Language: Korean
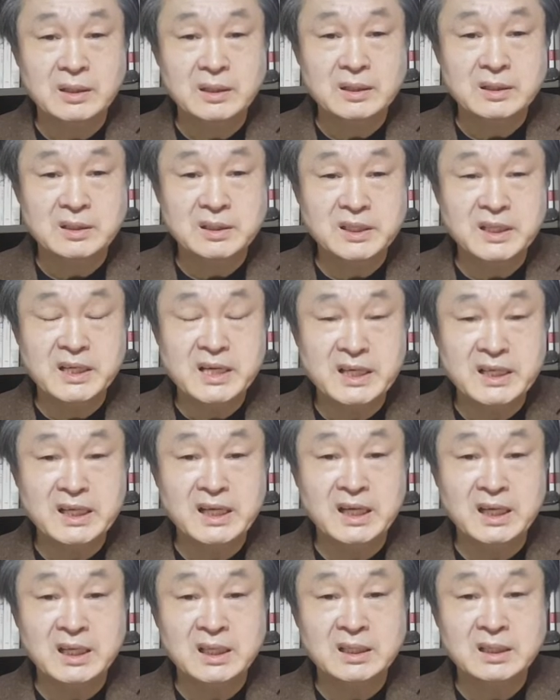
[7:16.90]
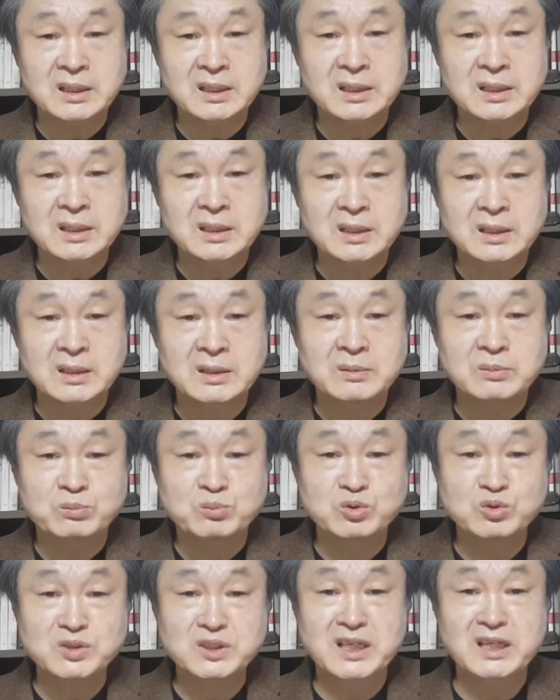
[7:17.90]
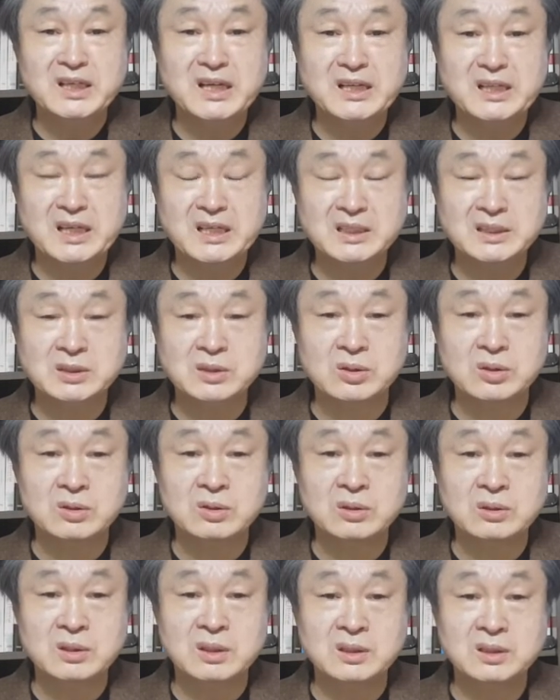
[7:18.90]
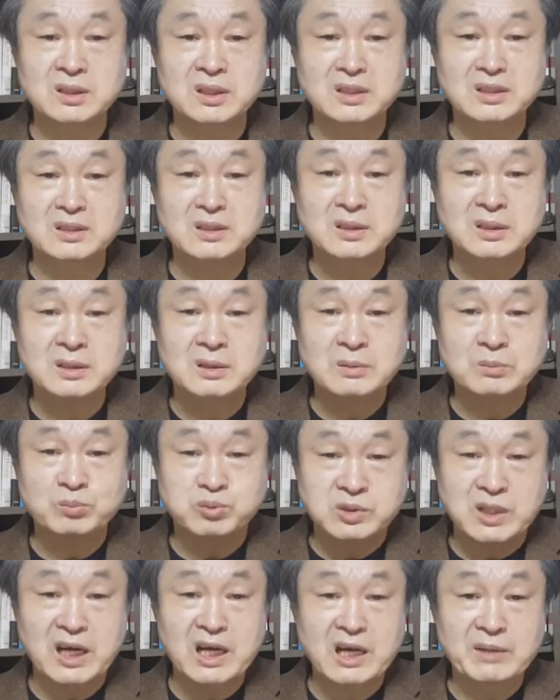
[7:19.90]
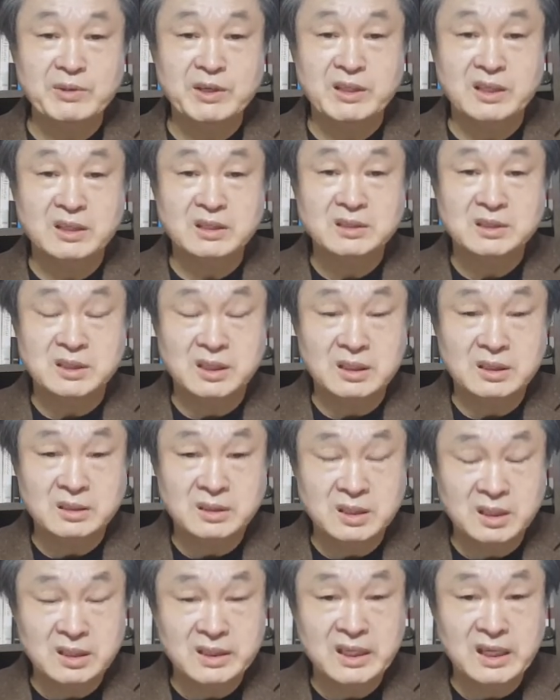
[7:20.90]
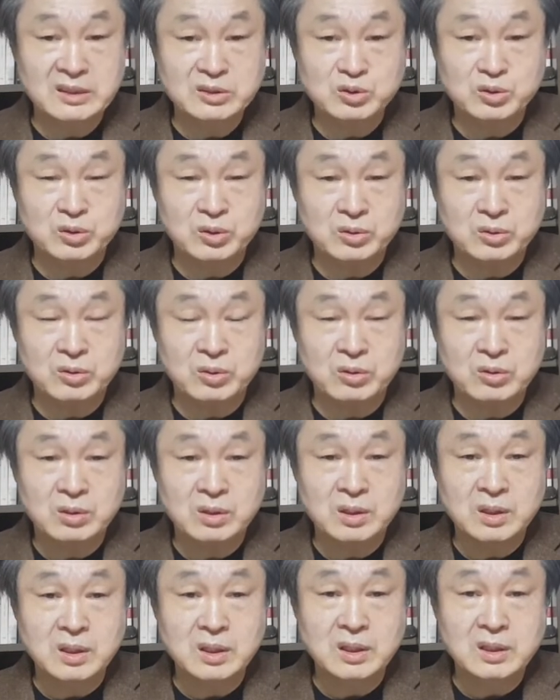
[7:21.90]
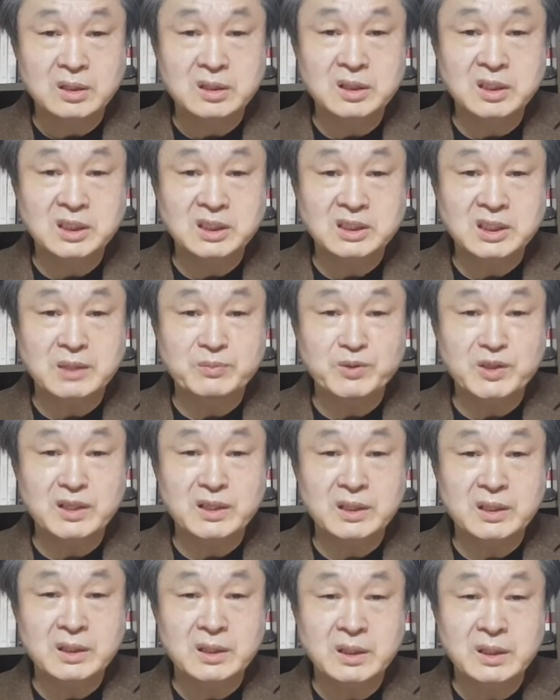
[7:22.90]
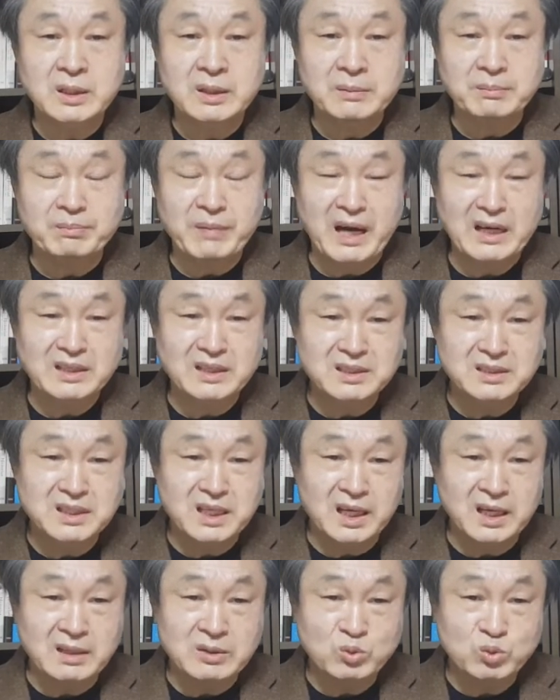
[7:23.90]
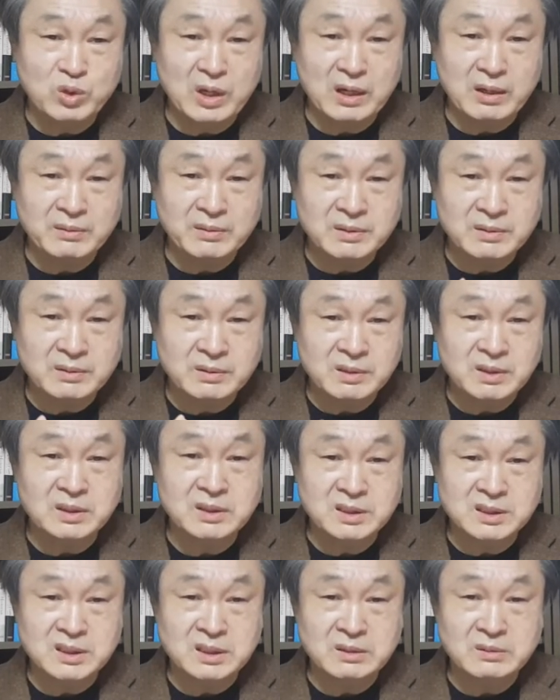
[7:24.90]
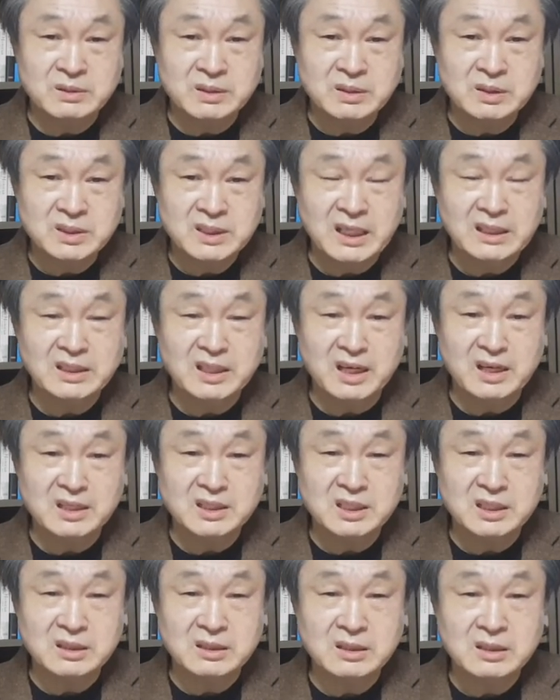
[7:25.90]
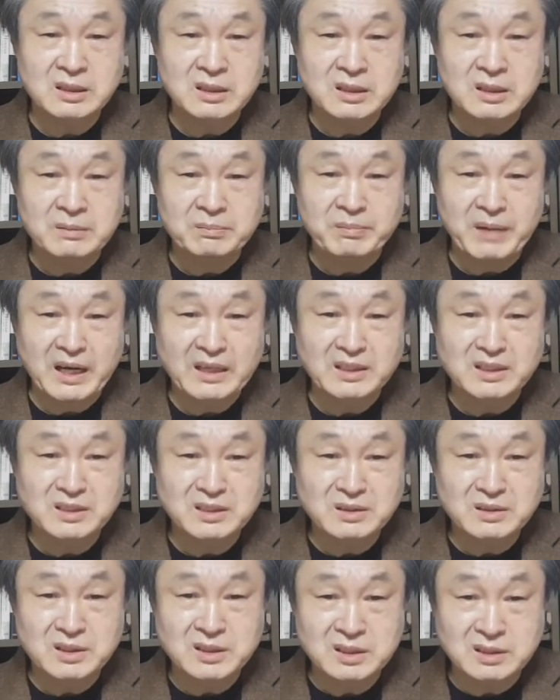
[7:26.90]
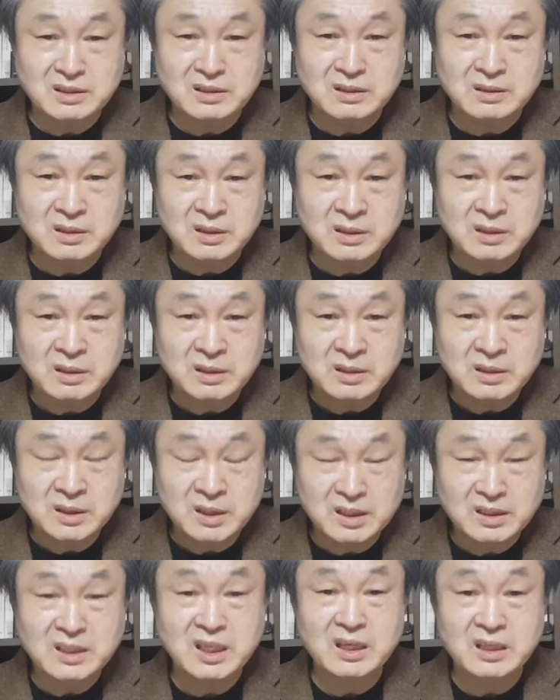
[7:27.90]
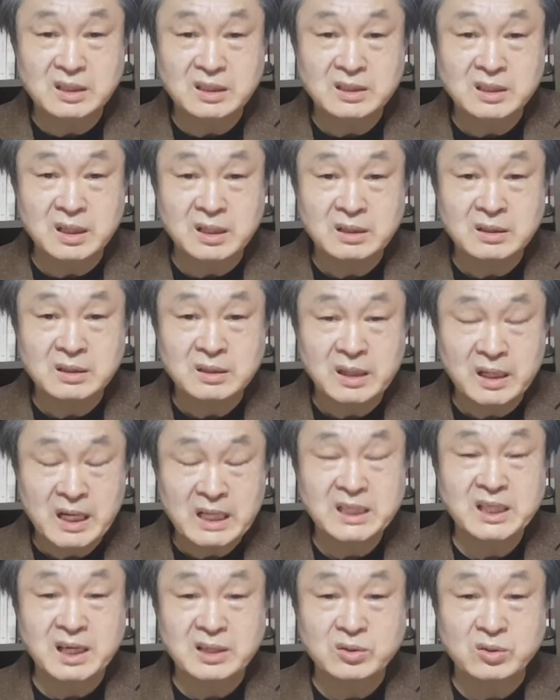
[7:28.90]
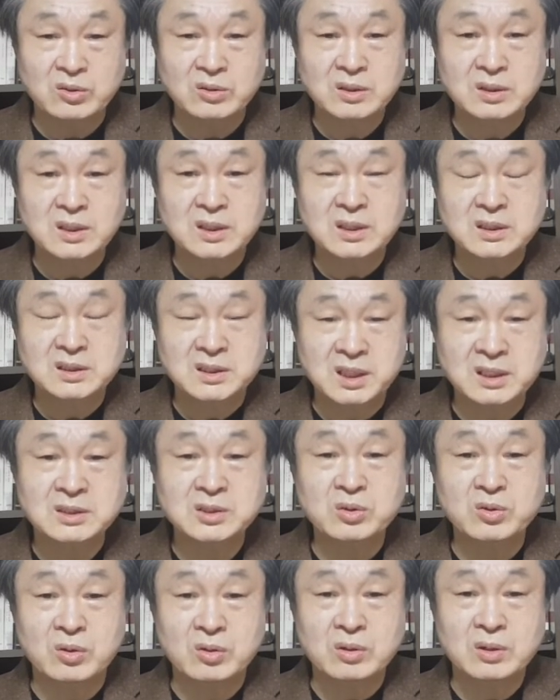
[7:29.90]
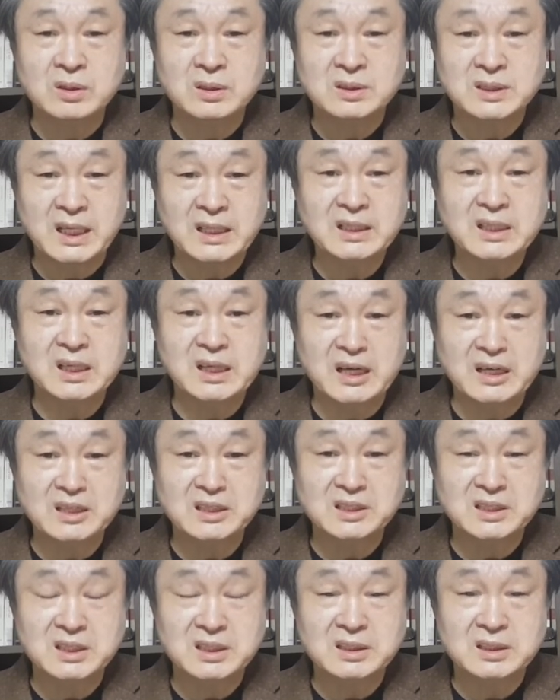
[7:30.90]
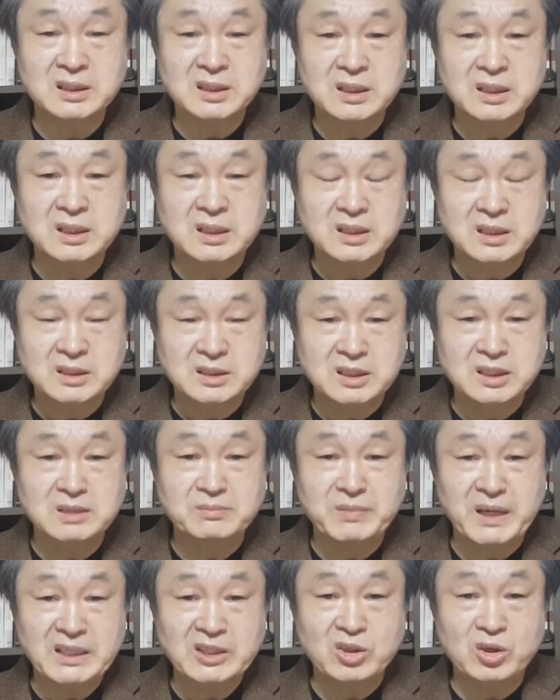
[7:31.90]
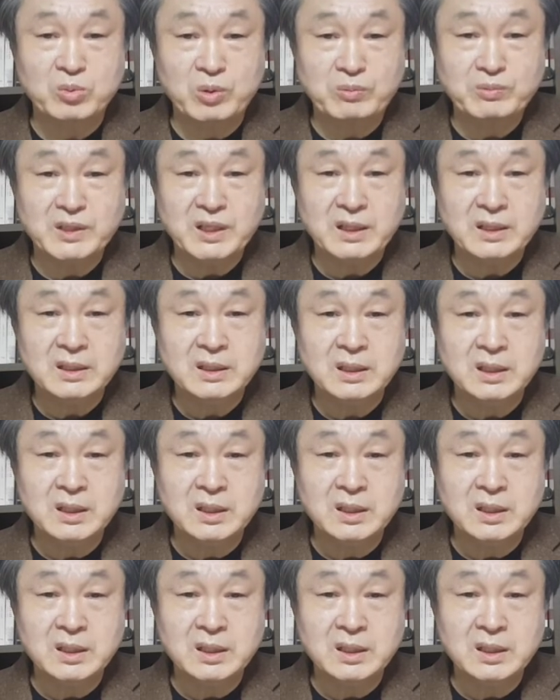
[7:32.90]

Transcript: 그래 해야 문재인에 대해서도 어떤 부담감을 들, 들 게할 수도 있고 그렇기 때문에 막는다 누가 이것을 사퇴하는 것을 막는 그런 형태를 하더라도 스스로 사퇴를 하는 것이 저는 맞다고 봅니다.